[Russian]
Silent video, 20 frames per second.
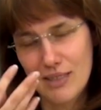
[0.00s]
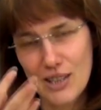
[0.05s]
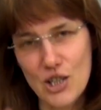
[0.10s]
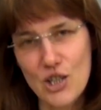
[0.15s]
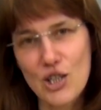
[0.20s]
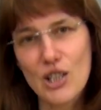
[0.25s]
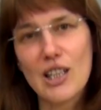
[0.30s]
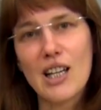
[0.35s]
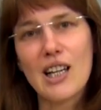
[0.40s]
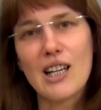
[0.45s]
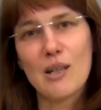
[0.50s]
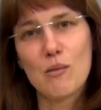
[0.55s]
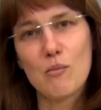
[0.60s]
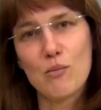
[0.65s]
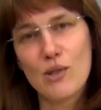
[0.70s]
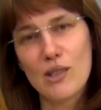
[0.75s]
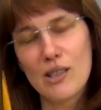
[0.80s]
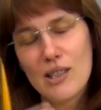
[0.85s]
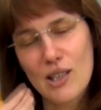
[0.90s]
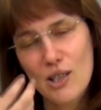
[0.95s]
начала
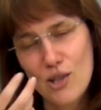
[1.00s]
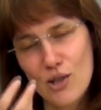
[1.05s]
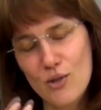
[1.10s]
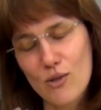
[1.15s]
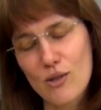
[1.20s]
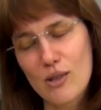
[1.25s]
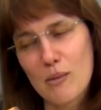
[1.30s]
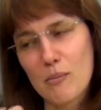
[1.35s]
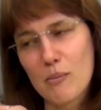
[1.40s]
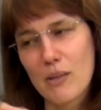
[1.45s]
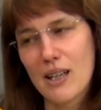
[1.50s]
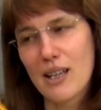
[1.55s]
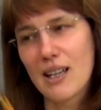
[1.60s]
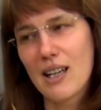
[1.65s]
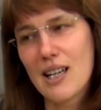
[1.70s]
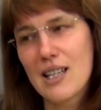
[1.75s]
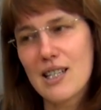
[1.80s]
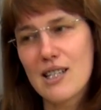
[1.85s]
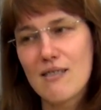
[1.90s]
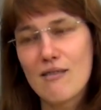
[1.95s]
работать, что-то
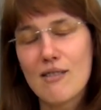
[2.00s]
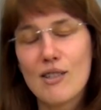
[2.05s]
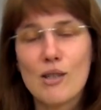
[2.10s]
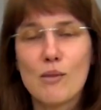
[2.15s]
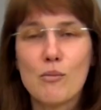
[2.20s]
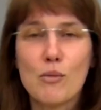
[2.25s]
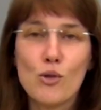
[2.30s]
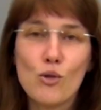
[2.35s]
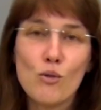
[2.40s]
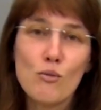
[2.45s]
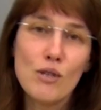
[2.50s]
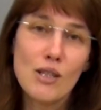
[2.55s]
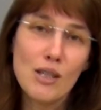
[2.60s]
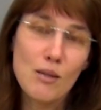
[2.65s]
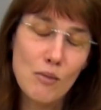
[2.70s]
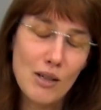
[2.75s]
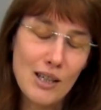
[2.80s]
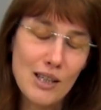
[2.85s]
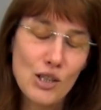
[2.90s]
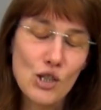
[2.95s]
показывать, а потом с
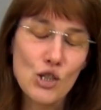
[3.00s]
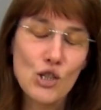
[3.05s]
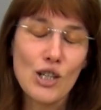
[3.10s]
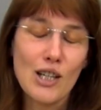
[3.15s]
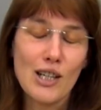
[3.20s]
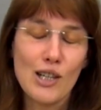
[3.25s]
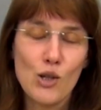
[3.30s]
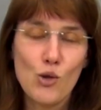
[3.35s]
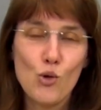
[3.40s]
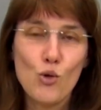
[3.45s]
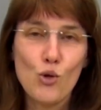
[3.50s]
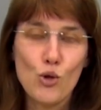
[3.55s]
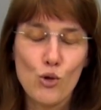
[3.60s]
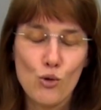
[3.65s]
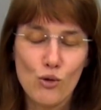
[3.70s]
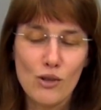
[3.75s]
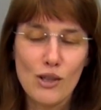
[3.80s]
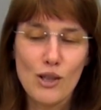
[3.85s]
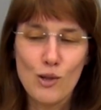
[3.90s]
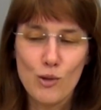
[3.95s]
ними, к сожалению,
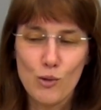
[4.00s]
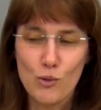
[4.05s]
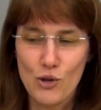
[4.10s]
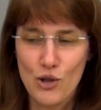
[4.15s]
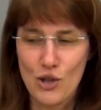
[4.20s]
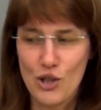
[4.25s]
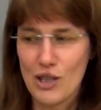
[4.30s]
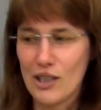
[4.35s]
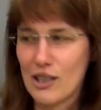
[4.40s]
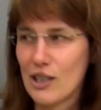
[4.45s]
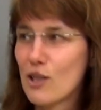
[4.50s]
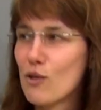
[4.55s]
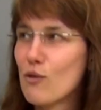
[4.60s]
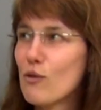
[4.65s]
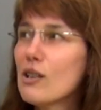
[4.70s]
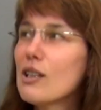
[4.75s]
что-то случилось.